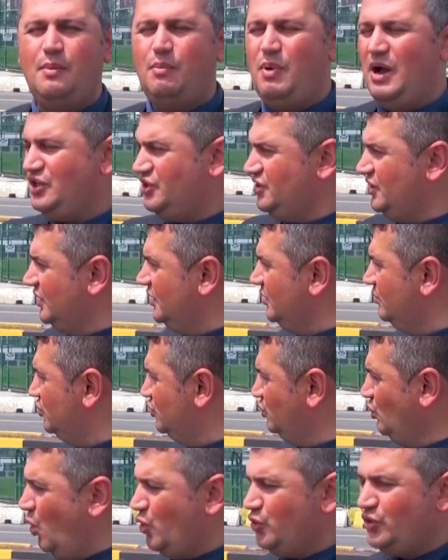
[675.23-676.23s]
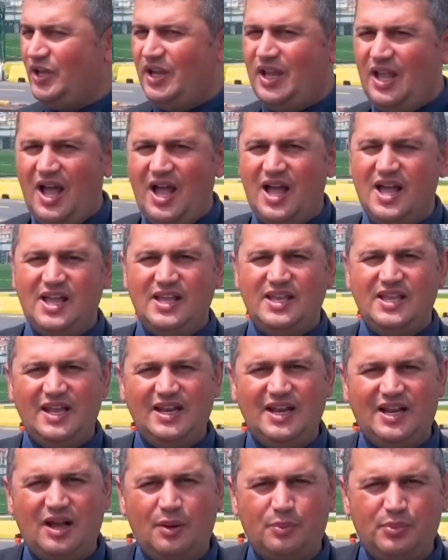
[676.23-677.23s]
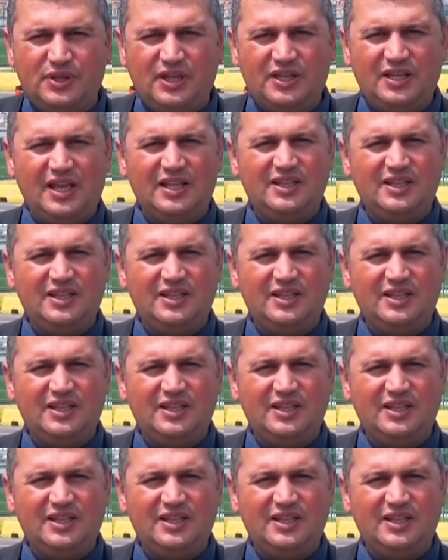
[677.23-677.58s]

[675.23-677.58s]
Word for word: başladığımız noktaya Yeni Kapı'daki